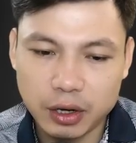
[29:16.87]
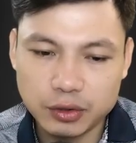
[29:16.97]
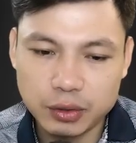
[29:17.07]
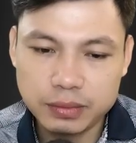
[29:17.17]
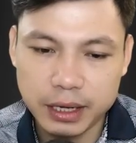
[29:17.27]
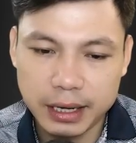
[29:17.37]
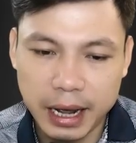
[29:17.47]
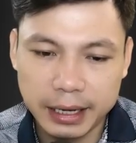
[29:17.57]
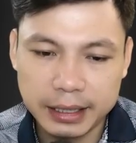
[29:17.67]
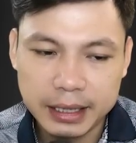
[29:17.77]
Lão Hoàng
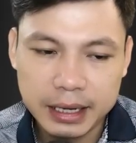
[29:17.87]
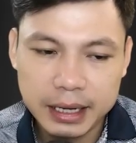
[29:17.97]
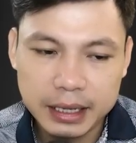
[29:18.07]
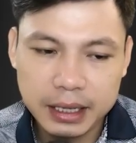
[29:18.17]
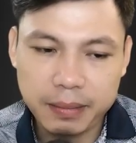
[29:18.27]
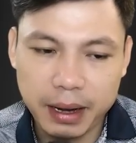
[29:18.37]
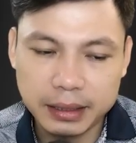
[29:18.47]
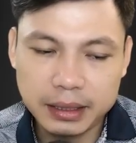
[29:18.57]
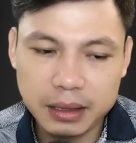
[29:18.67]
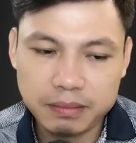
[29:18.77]
nghe vậy thì huýt
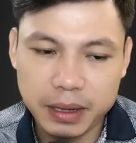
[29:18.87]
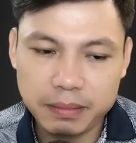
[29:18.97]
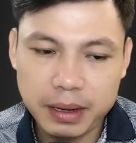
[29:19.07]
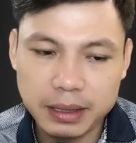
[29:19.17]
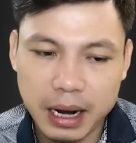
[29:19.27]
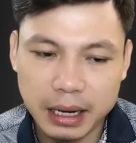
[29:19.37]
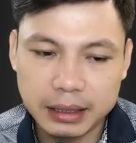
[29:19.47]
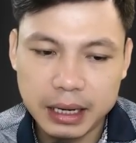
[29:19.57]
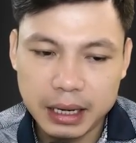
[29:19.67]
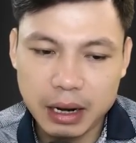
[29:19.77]
một cái cháy cả
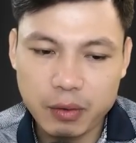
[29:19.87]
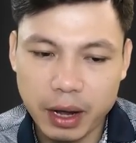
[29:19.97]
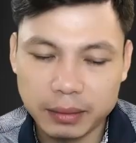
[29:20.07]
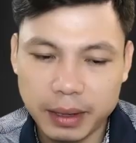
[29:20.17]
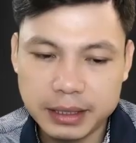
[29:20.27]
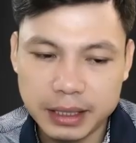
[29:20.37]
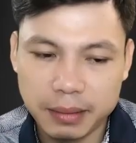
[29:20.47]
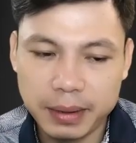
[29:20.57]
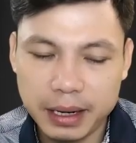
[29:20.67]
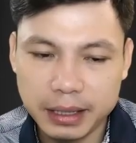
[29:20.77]
con mắt về hướng của
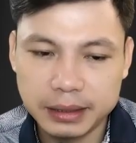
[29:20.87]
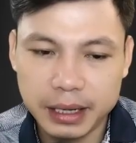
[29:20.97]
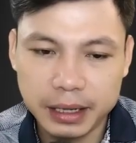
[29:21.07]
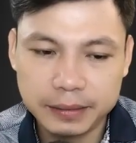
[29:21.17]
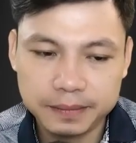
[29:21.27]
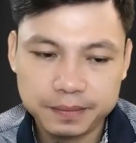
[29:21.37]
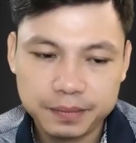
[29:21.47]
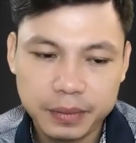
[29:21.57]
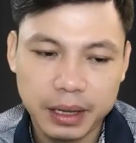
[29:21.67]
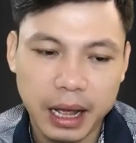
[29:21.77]
Thắng, khiến
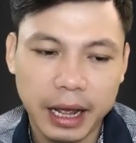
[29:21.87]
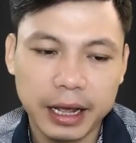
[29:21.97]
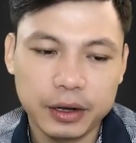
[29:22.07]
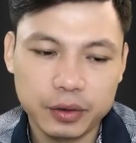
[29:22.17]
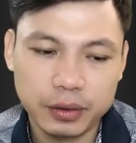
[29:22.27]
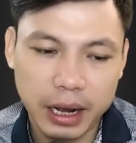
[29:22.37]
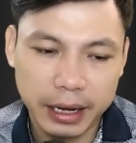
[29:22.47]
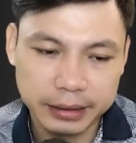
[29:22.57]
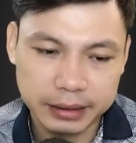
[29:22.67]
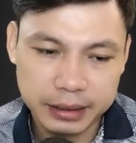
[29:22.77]
cho hắn sợ hãi
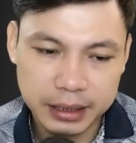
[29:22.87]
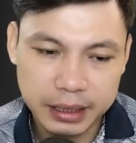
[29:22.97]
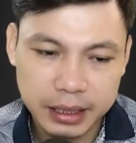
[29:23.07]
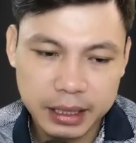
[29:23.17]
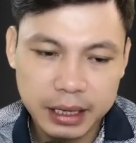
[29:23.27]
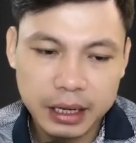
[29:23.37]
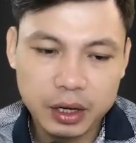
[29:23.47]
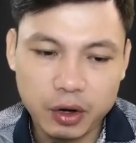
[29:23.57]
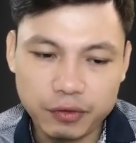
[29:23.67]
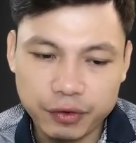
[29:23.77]
nấp sau lưng của
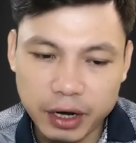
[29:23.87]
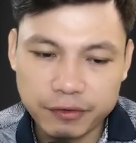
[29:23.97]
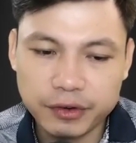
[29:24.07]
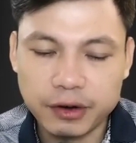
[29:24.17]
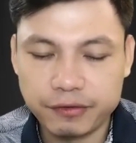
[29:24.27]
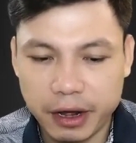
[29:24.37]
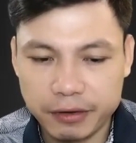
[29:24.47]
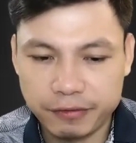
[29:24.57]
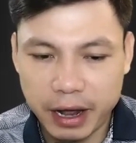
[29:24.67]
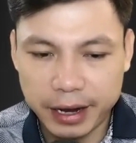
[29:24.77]
mẹ. Đoàn
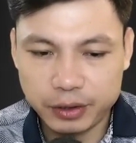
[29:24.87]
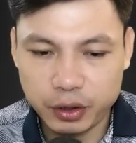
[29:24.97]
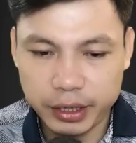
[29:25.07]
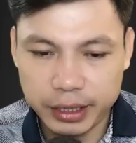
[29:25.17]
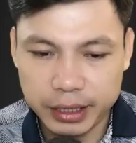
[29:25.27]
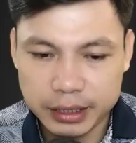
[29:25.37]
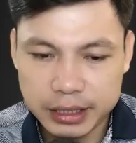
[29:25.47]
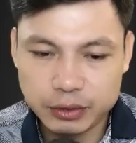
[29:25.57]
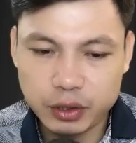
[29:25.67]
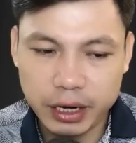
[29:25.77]
lão lại quay
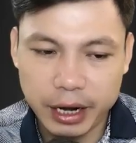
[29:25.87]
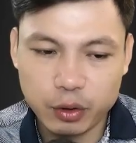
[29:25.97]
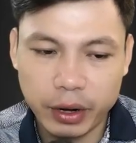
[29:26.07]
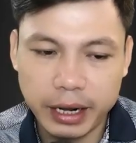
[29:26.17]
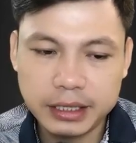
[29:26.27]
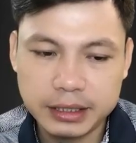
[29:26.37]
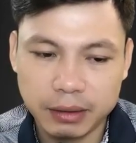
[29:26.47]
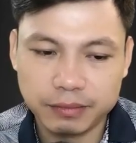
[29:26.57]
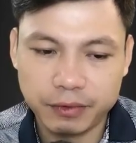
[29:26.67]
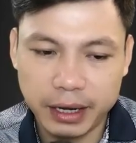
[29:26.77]
sang nhìn ông bản
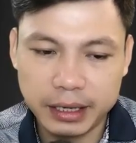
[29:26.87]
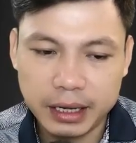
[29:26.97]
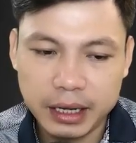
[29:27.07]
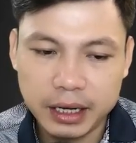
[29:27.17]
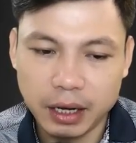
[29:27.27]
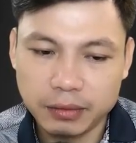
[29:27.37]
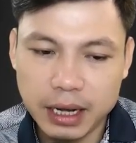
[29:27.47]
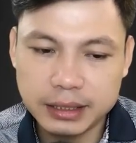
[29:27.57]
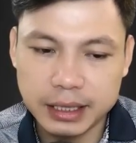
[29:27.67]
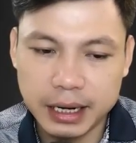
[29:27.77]
thân rồi cất tiếng:
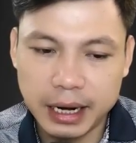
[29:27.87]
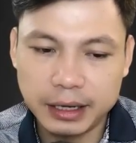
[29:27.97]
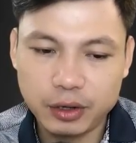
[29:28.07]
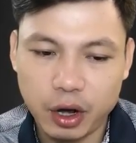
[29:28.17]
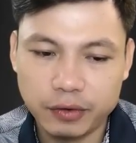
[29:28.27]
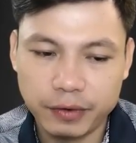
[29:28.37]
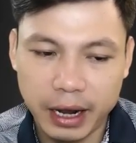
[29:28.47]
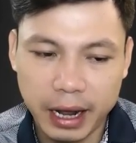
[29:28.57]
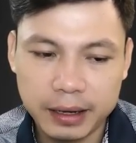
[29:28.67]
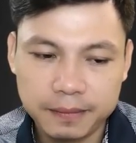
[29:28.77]
"Chuyện gì mà
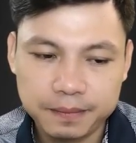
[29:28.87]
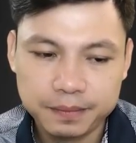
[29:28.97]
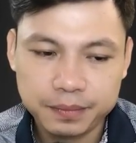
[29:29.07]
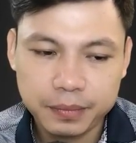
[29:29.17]
la hét?"